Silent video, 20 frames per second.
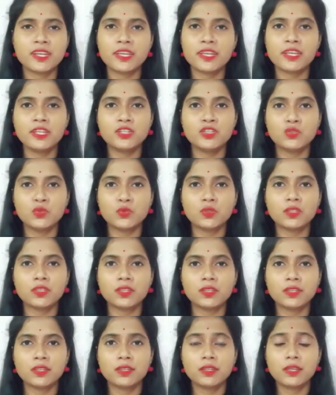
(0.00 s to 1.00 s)
যায় এই
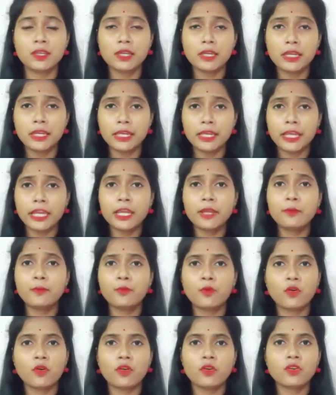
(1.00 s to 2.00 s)
চুক্তি
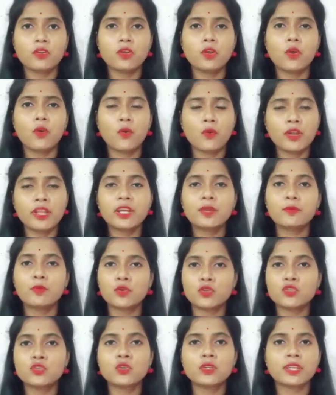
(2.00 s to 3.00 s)
এরপর অনেক
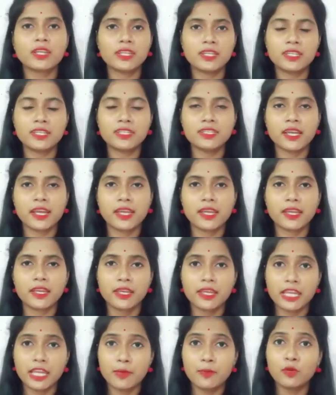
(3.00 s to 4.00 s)
বছর কেটে যায়
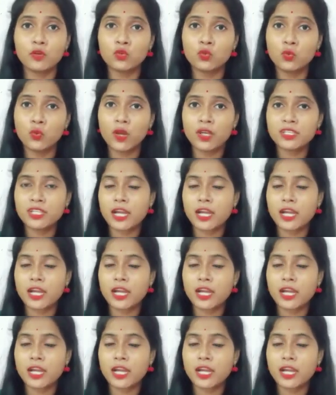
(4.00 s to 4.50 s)
এবং দু